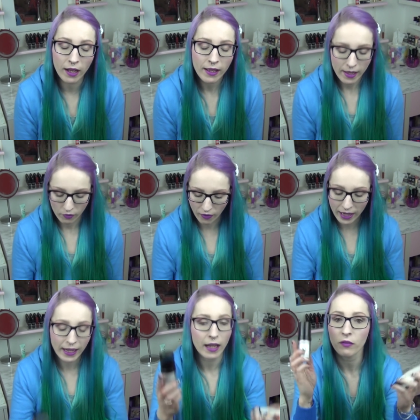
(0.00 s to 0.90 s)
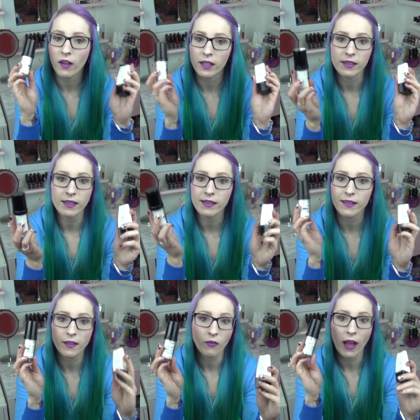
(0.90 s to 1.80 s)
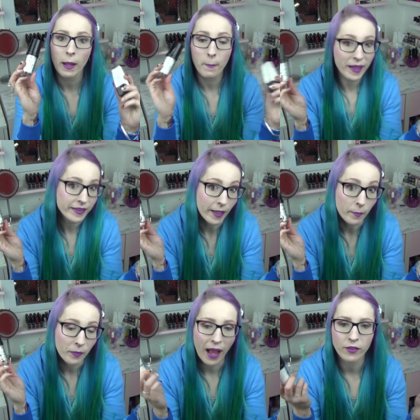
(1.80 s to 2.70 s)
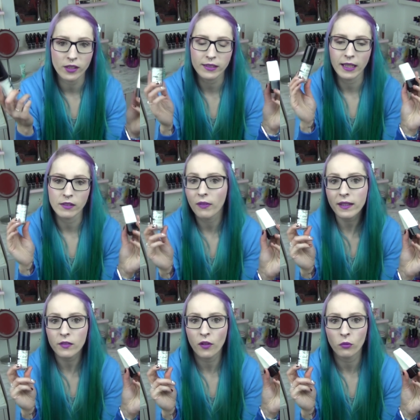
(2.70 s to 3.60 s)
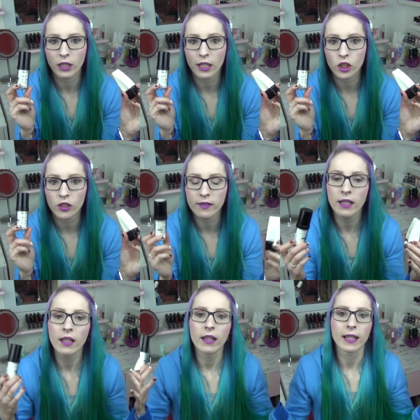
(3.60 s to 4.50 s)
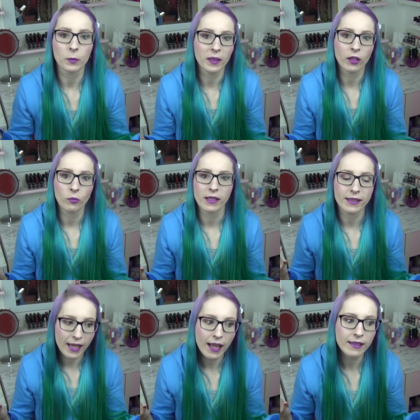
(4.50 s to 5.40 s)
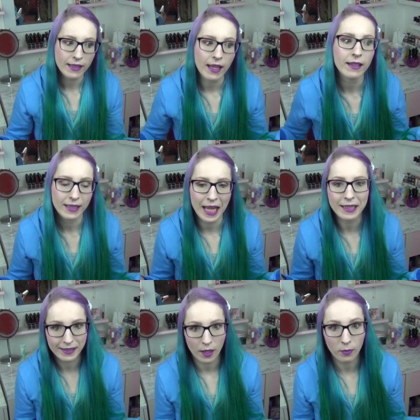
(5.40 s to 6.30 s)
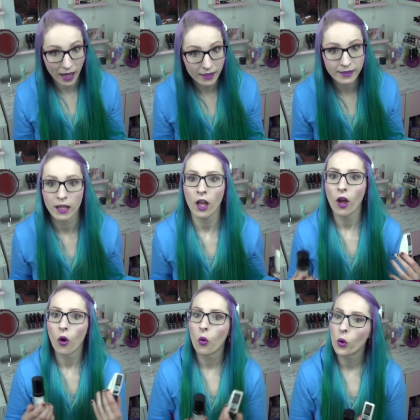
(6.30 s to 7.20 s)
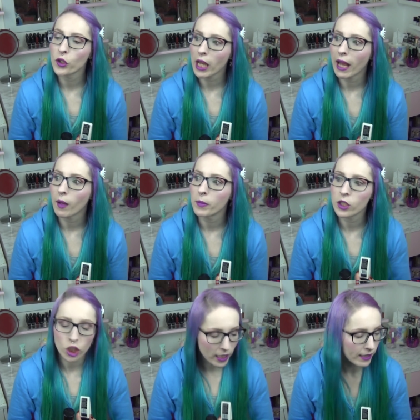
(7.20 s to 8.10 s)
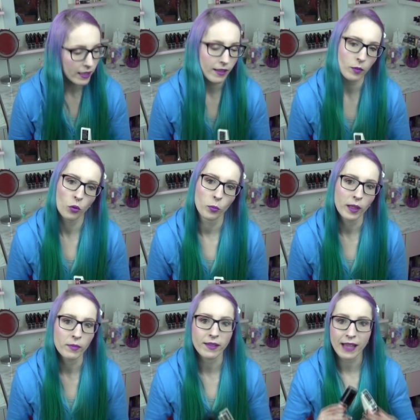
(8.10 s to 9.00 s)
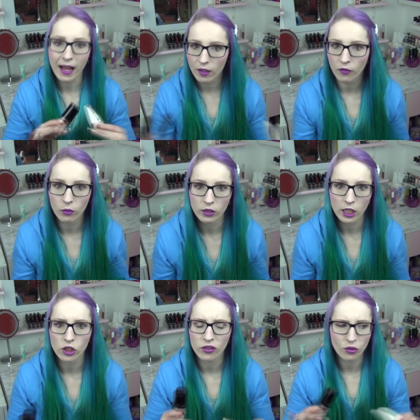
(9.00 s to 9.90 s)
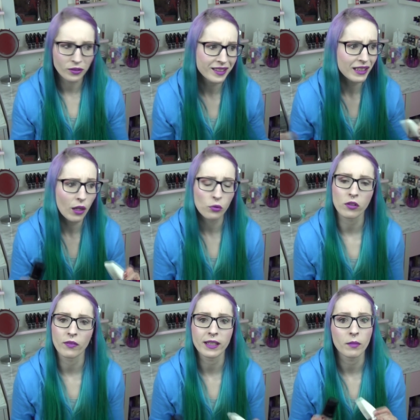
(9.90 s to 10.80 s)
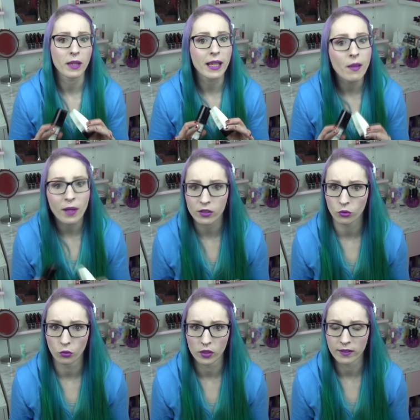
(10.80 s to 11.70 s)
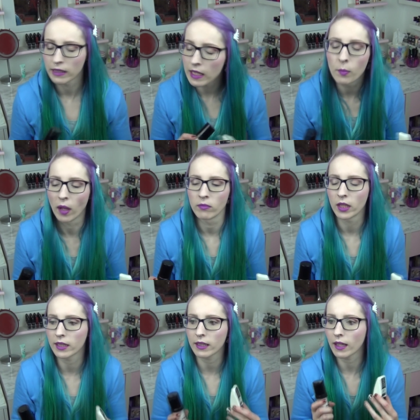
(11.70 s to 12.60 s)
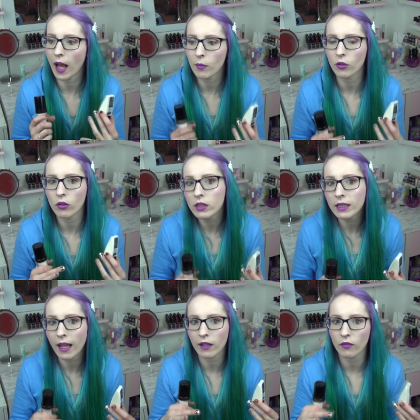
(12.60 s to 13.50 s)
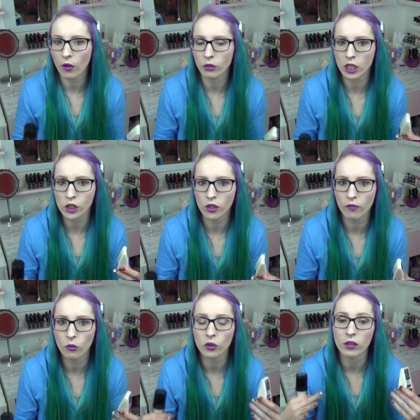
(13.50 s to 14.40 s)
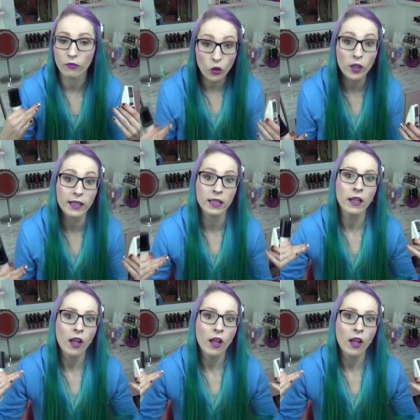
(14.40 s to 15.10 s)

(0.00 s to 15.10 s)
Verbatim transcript: war, waren einfach diese zwei Mixer. Also das heißt weiße Foundations. Ich bin ja nun mal sehr, sehr, sehr, sehr blass und habe ständig das Problem, dass alle Foundations, Concealer und so weiter mir immer zu dunkel sind. Immer. Ich habe noch nie eine Foundation gefunden, die wirklich